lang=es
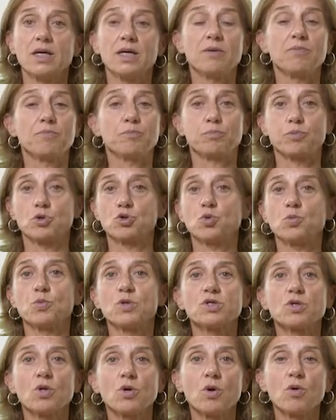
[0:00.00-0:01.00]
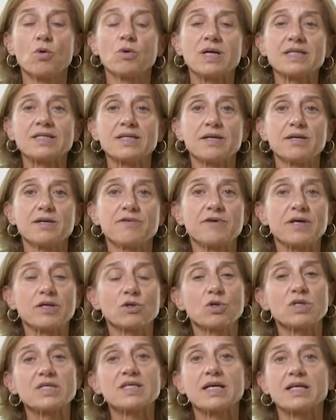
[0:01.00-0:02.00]
y por supuesto luego una serie de
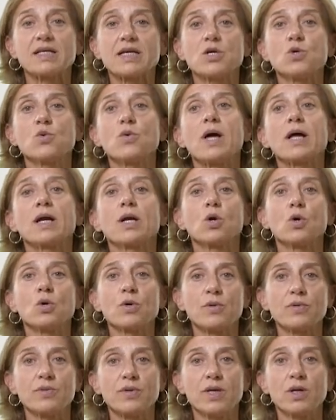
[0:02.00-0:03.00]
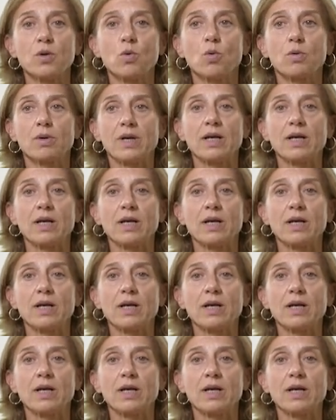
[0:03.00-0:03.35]
factores que te ayuda a reconocer